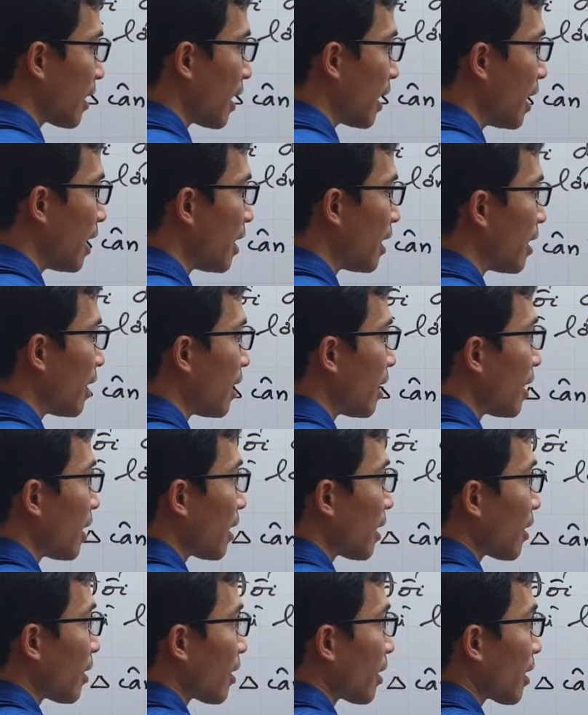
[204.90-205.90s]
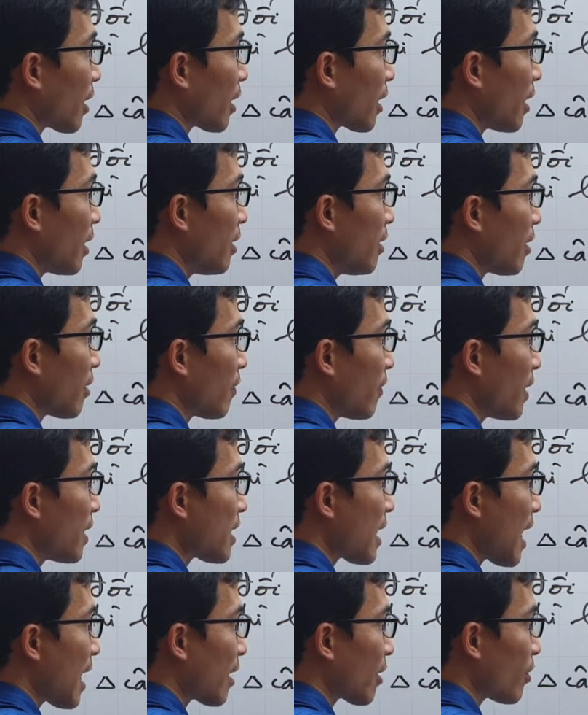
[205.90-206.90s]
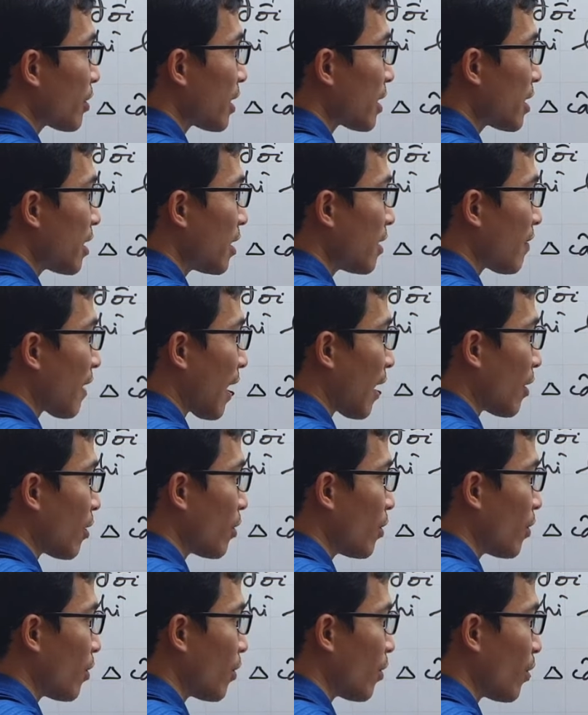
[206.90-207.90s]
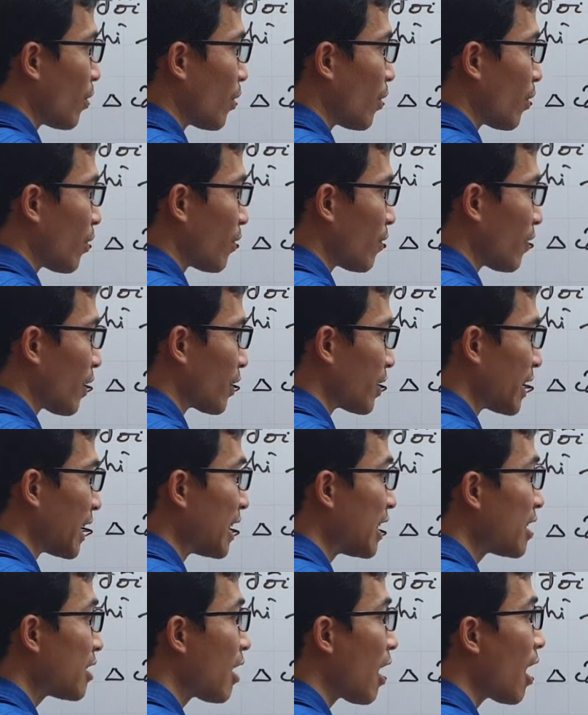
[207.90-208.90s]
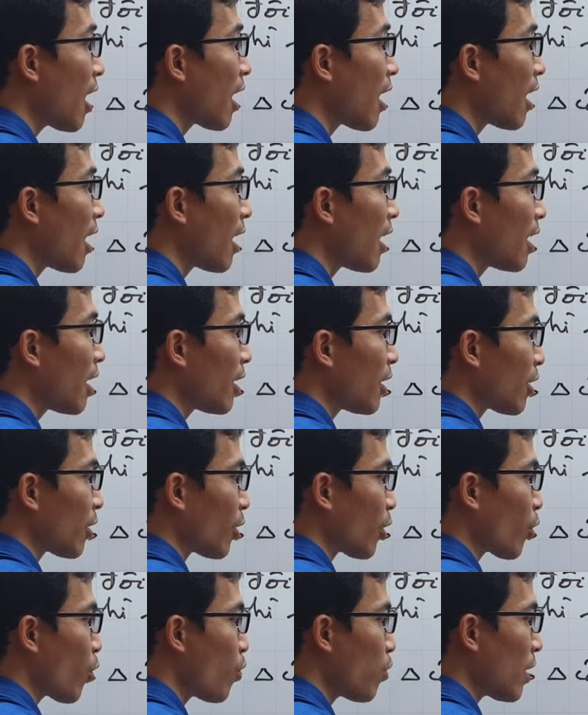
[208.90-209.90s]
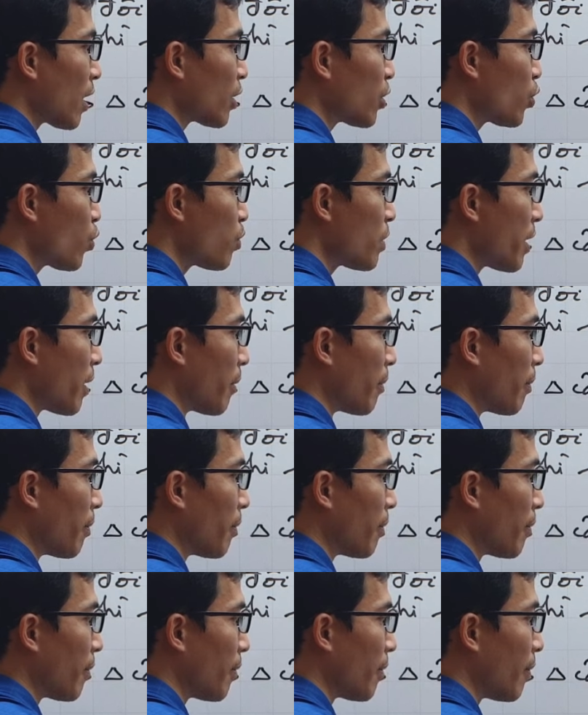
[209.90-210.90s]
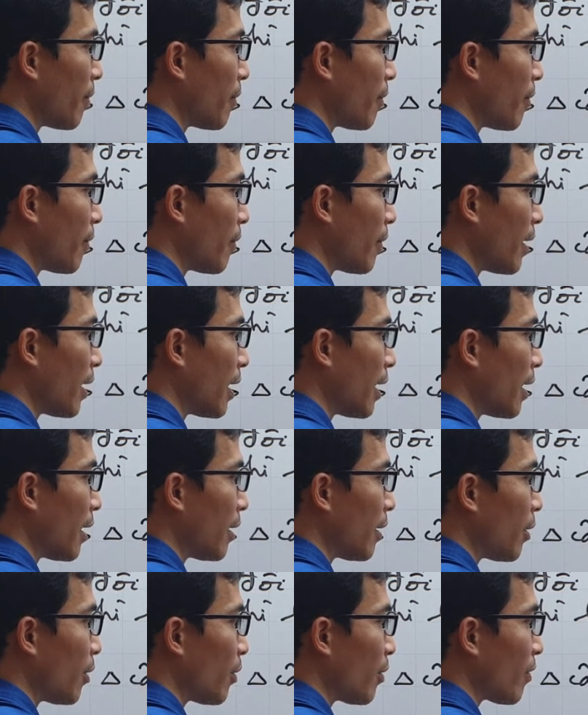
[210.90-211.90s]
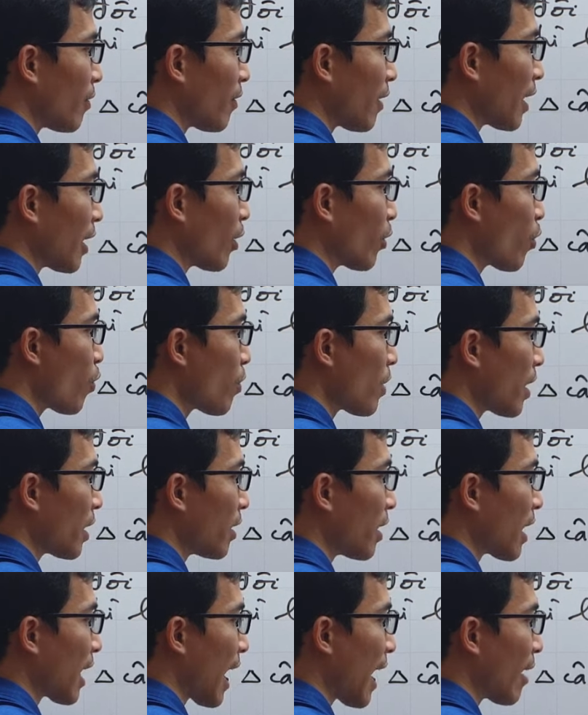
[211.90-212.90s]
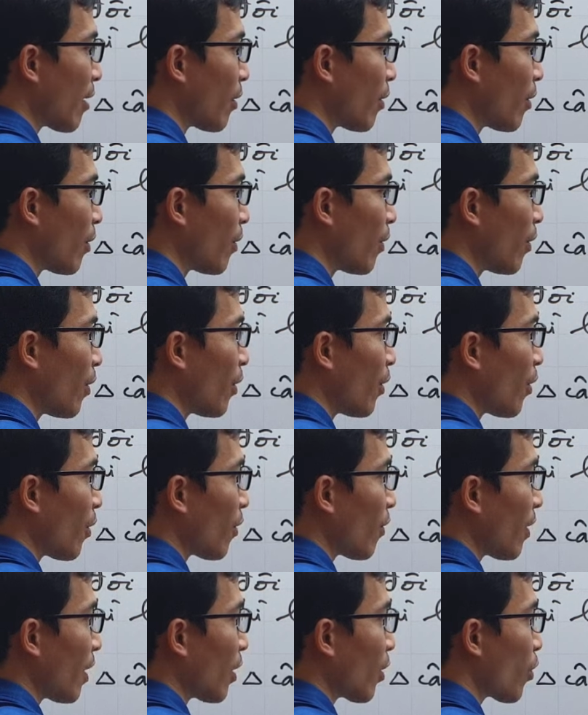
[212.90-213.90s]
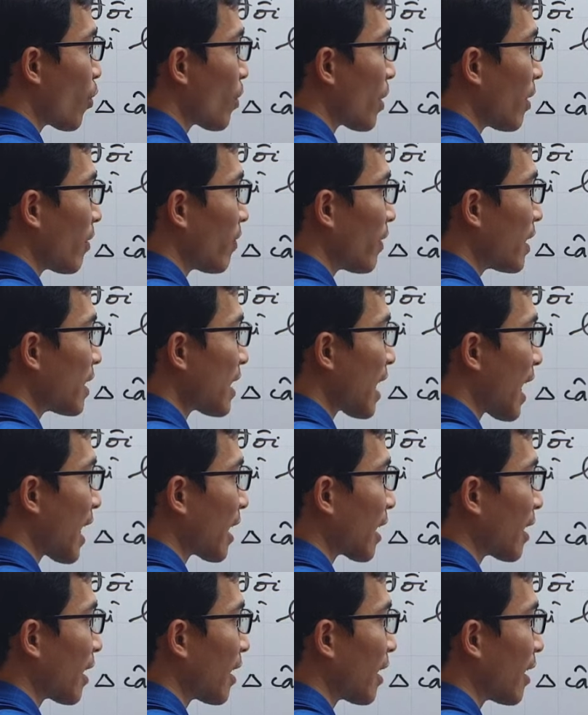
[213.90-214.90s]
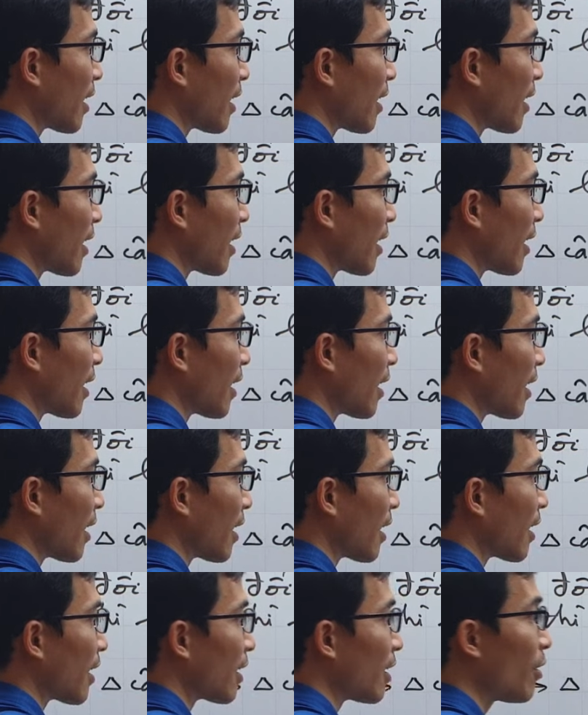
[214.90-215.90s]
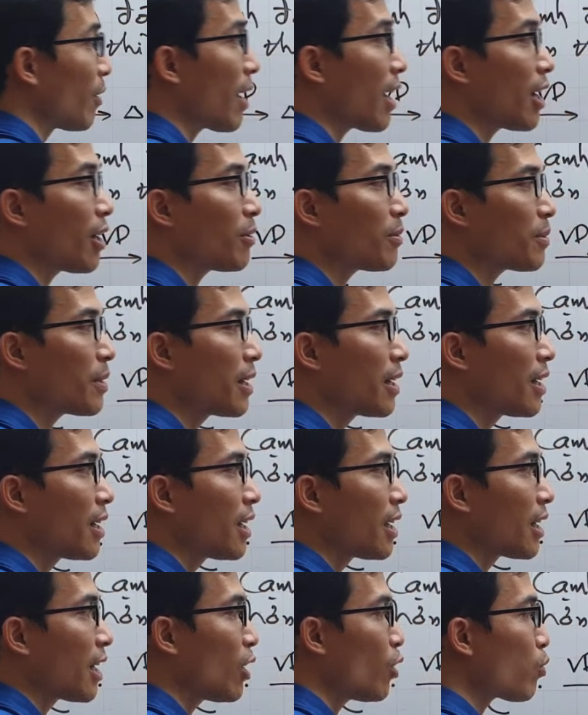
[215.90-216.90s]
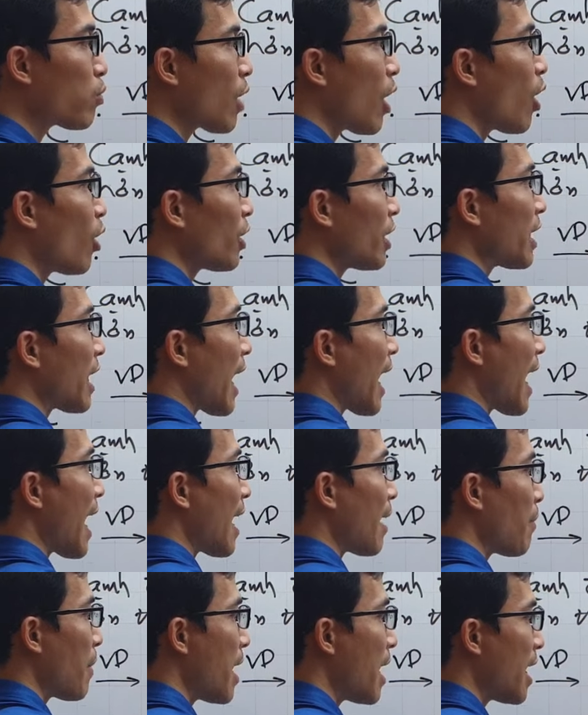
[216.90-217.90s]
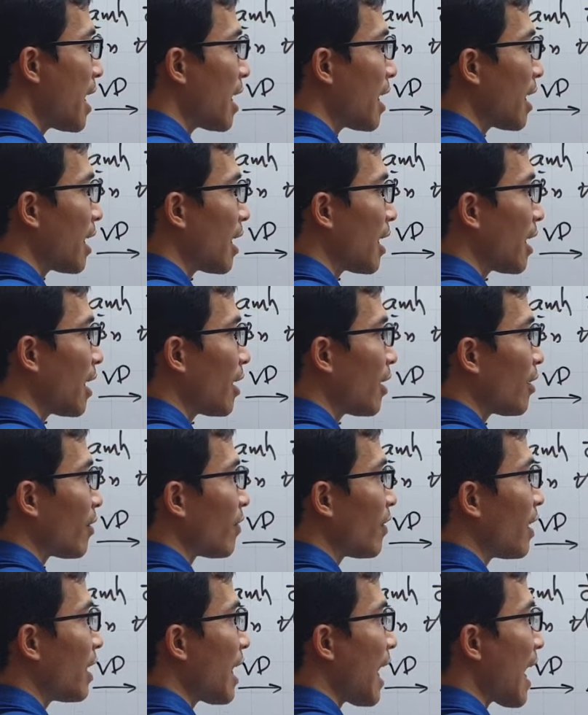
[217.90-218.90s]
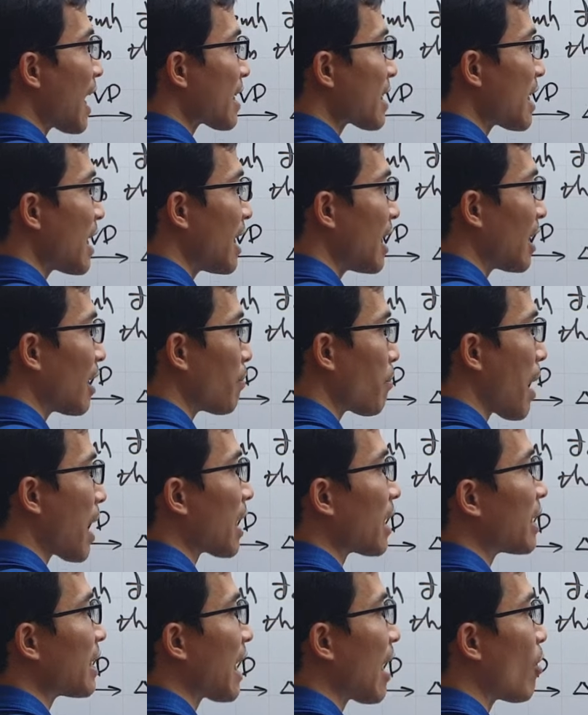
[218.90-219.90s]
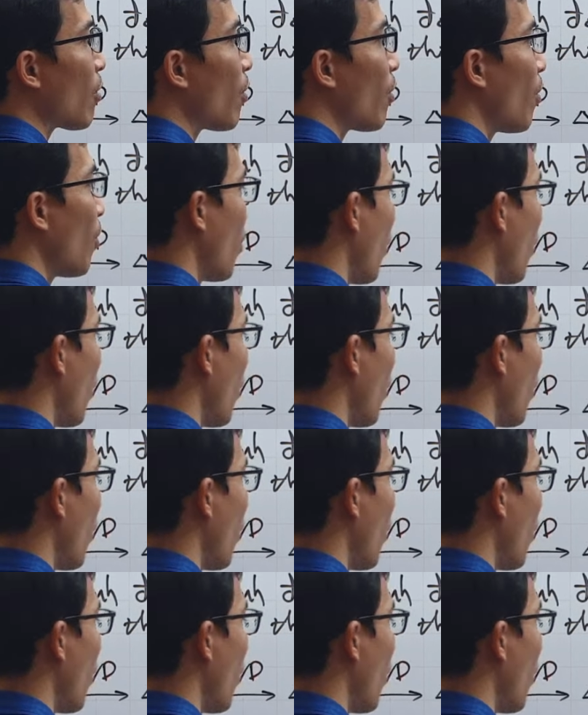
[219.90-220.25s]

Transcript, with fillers: thì cái đường phân giác nó sẽ rơi vào và chính giữa nó cũng là trung điểm và nó cũng là đường cao và nó cũng là phân giác đúng không thế lúc đó thì AB với AC là bằng nhau